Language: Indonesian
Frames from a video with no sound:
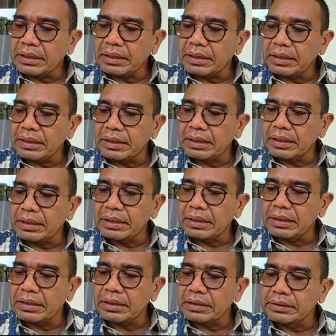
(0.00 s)

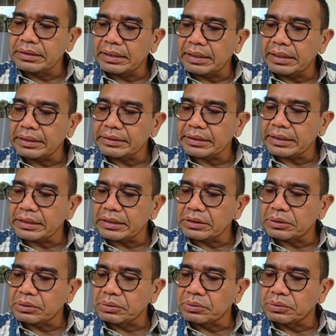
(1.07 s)
uh, nilainya
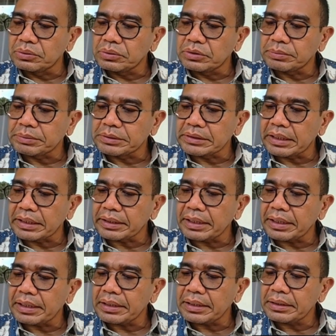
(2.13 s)
itu sebentar
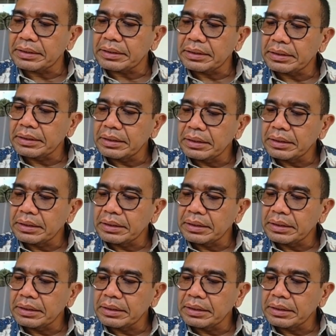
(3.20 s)
ya